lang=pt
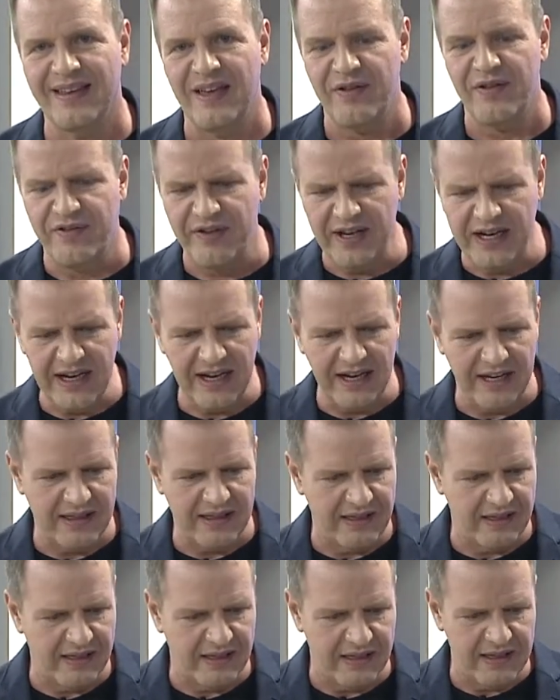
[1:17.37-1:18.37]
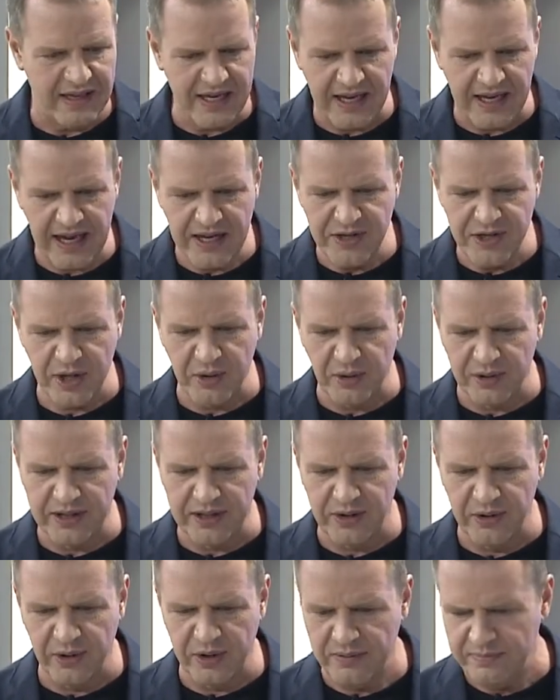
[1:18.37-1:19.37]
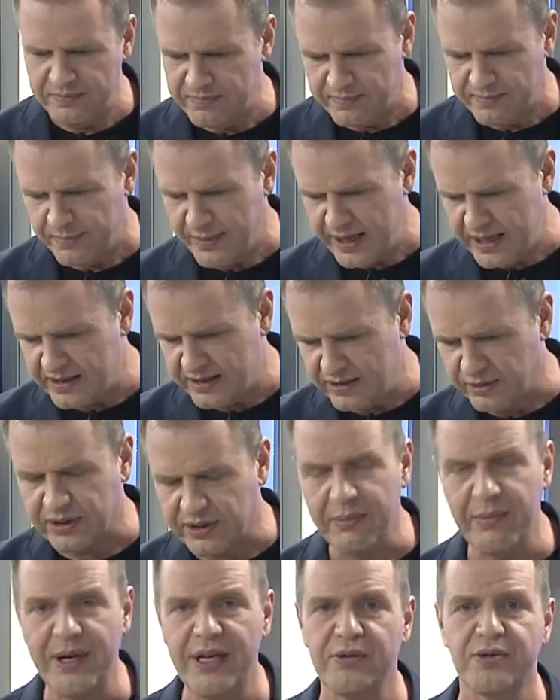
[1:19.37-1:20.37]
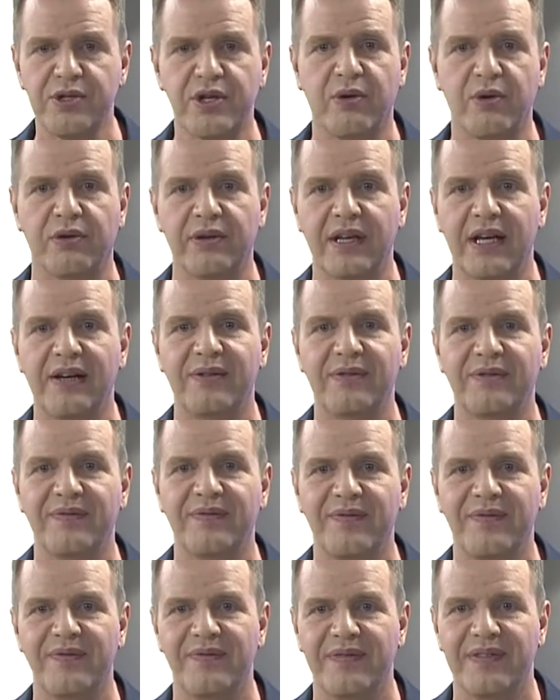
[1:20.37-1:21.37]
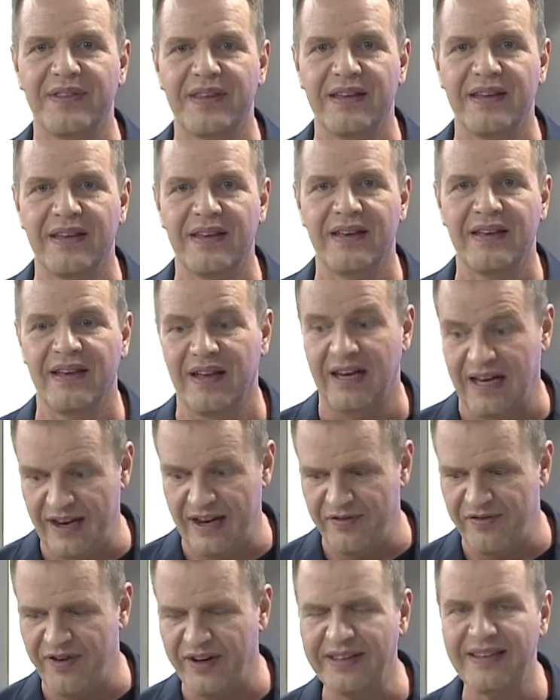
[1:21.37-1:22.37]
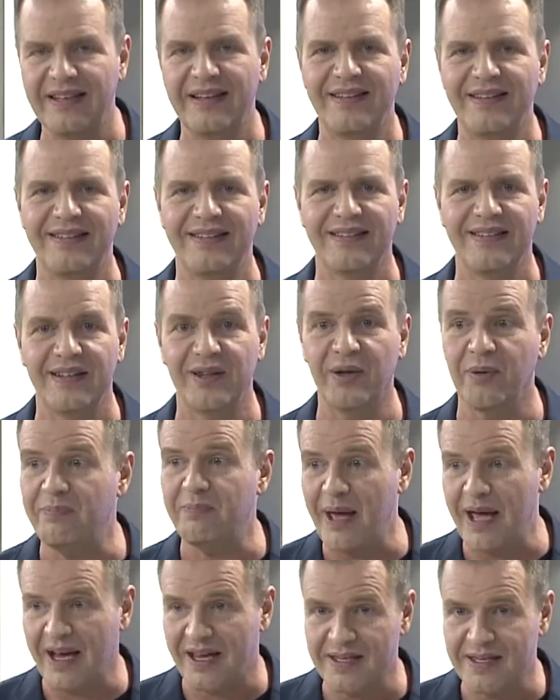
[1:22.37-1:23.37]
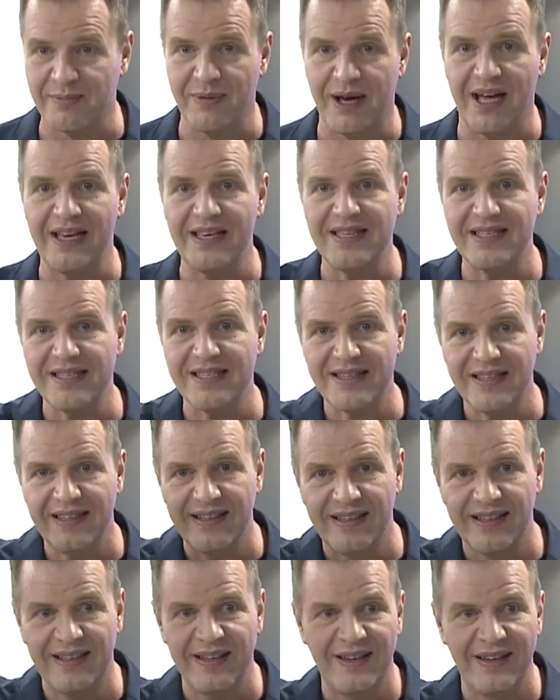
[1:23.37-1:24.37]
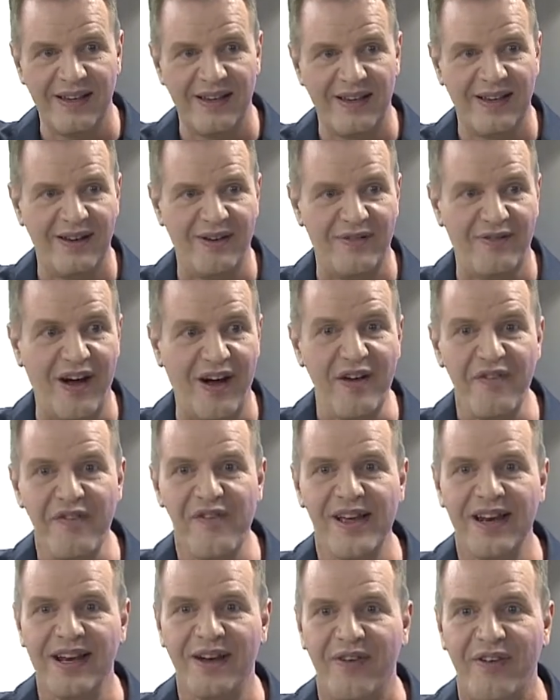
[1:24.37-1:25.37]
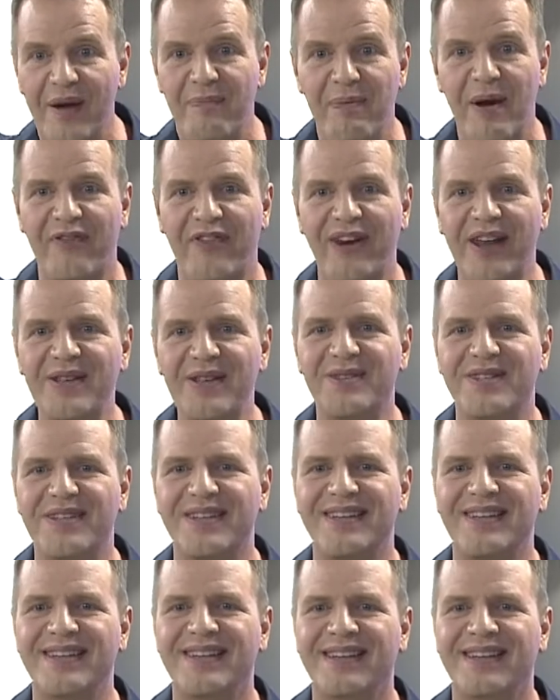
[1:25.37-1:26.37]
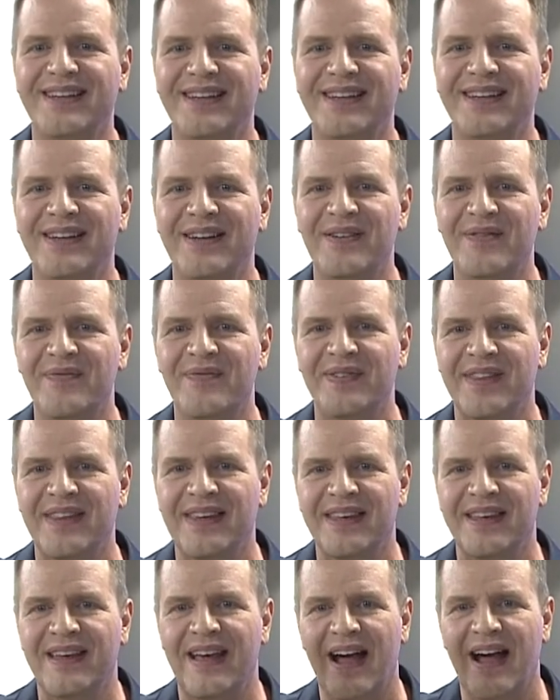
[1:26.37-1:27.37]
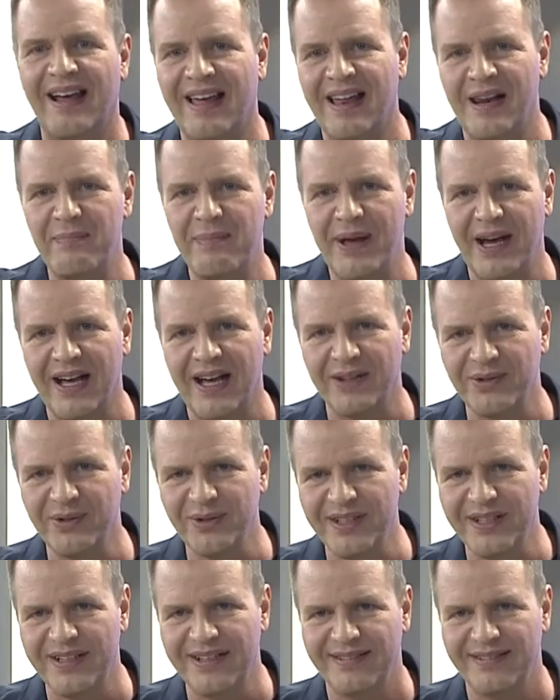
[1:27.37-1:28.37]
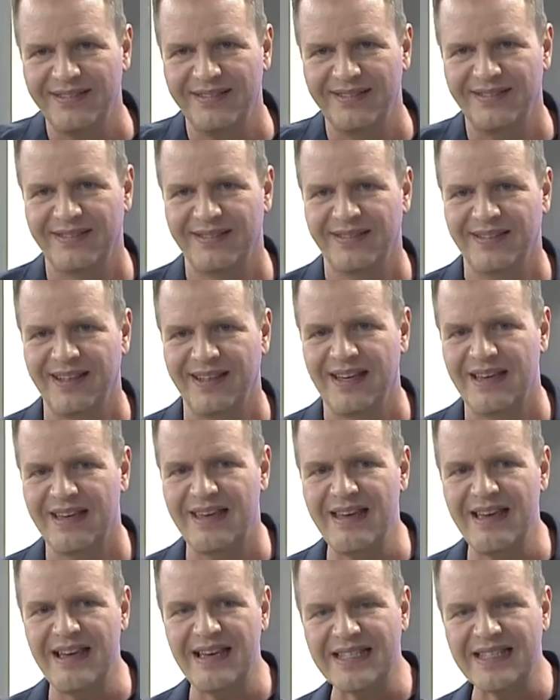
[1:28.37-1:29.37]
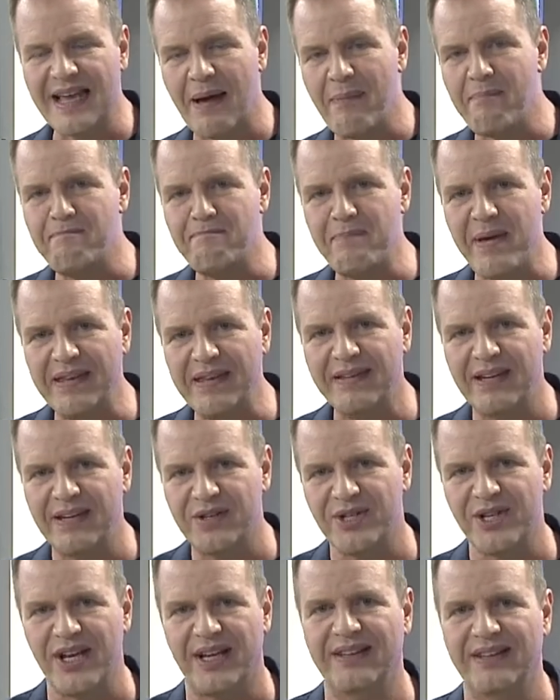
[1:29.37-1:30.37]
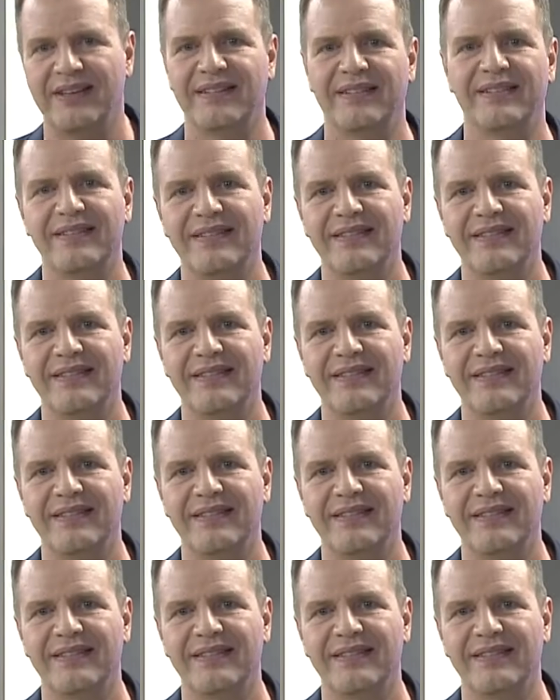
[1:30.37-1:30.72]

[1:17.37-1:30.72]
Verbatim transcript: Filha, Ninguém te condenou? Mas ah, então também não te condeno. Levanta, não peques mais. Vai, filha, vai para frente. Aquela pecadora que ia ser apedrejada.